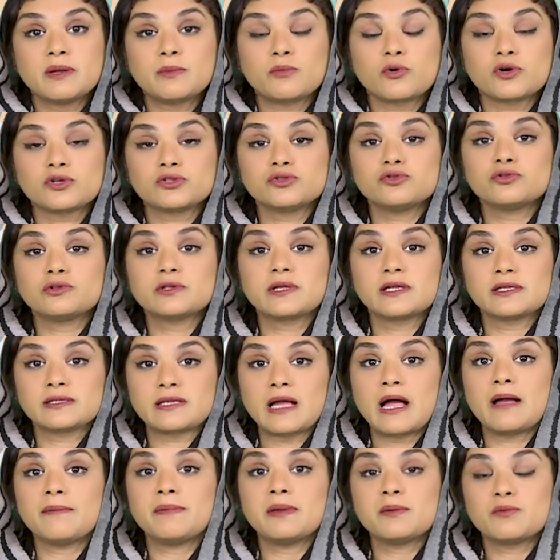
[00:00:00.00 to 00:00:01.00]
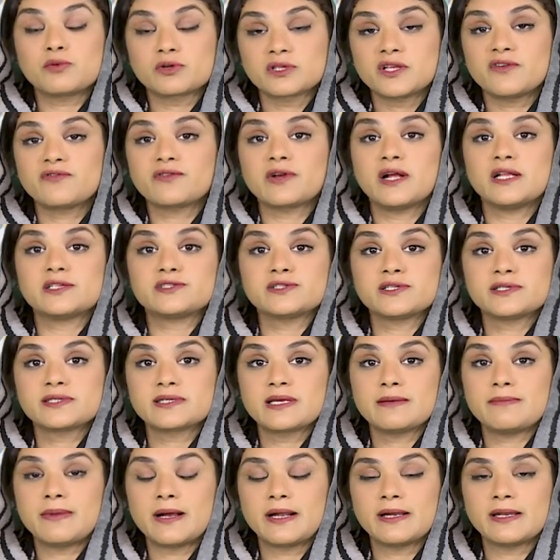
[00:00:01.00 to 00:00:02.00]
में मौजूद किताबें मुख्तफ कल्चर्स
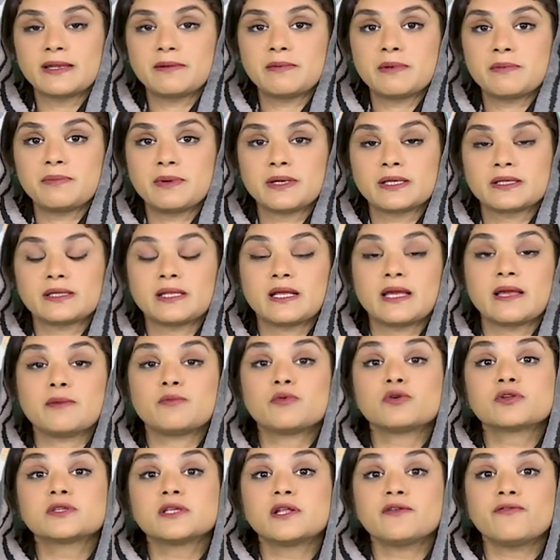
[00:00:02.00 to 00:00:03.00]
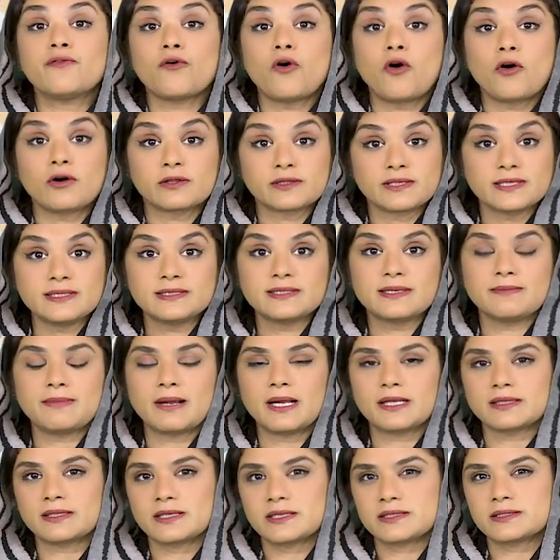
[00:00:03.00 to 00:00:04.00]
के बारे में पढ़ते हैं मुख्तलिफ ऑथर से
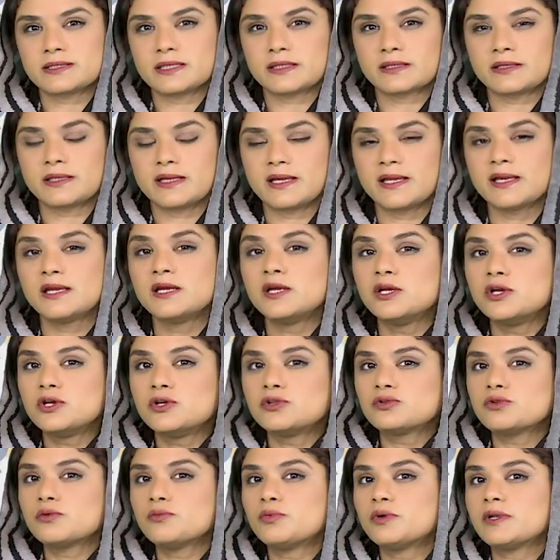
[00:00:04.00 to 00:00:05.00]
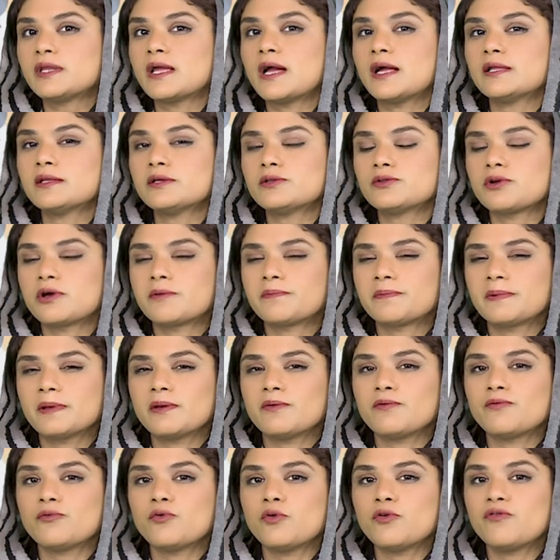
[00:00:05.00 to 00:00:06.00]
बात कर सकते हैं तो बुनियादी तौर पे
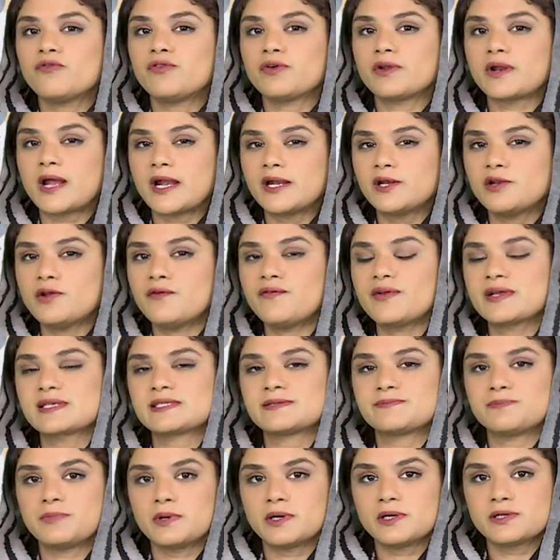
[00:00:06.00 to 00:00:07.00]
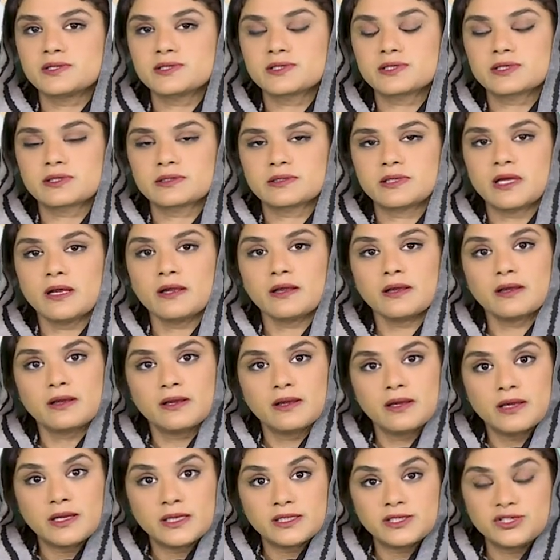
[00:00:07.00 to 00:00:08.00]
वो वैरायटी ऑफ एक्सपर्ट्स तक
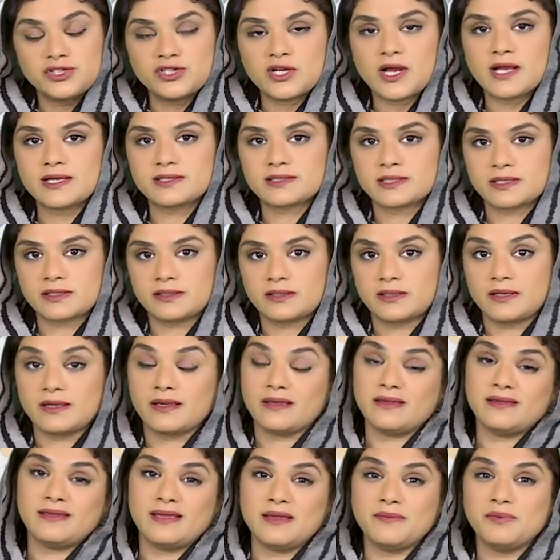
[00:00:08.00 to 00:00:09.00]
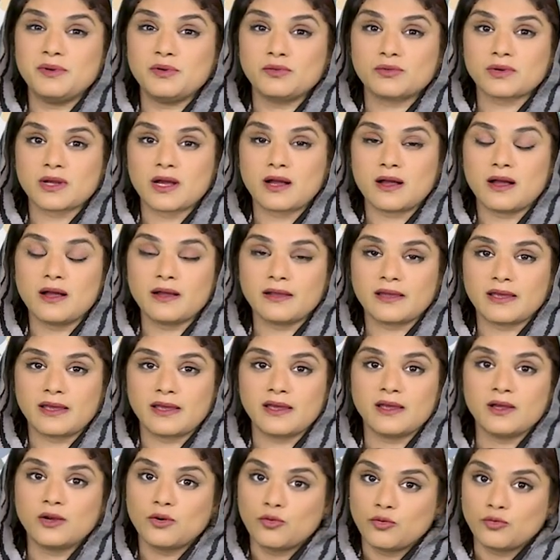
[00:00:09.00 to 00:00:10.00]
जा सकते हैं ये भी उनका हक है
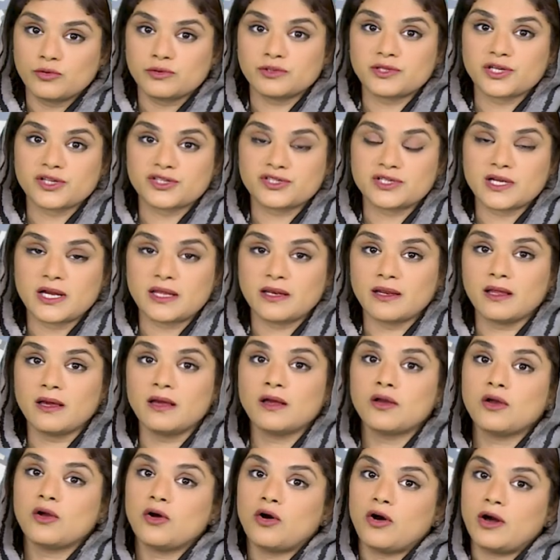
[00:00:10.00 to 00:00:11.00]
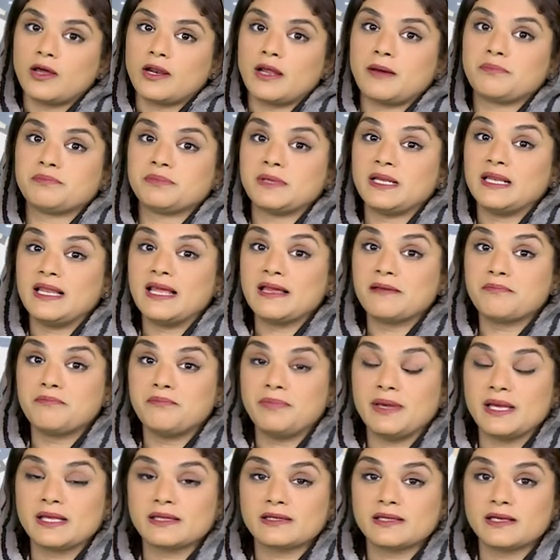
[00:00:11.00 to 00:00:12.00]
उन तक जाना और अपने लिए एक
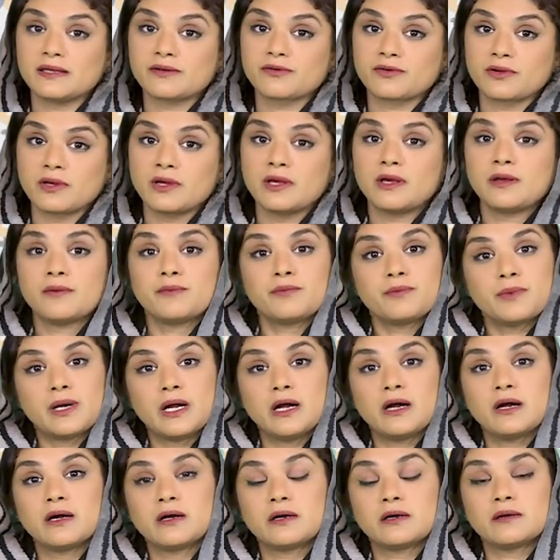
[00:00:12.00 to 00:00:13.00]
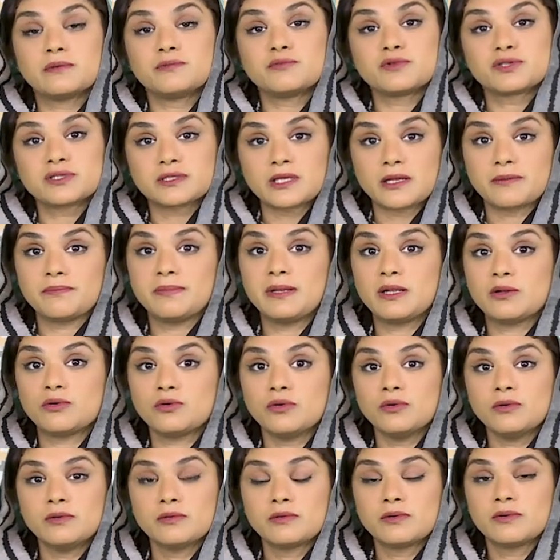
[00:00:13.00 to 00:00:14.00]
बेहतर मुस्तबिल
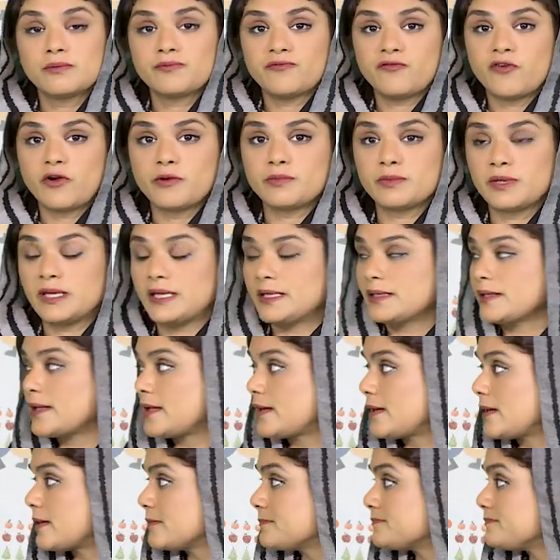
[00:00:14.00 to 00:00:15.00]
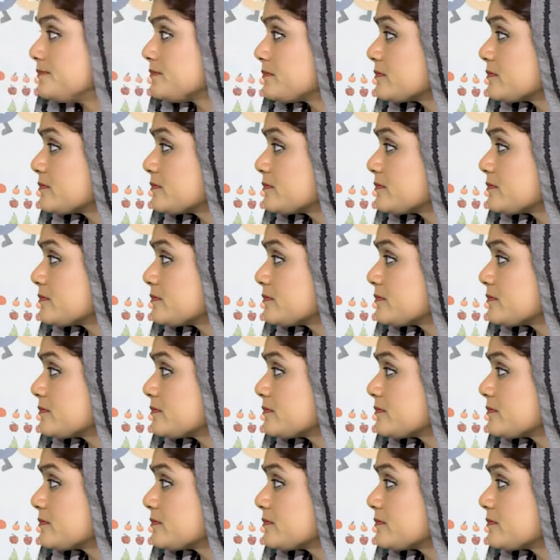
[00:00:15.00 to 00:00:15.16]
को फॉर्मुलेट करना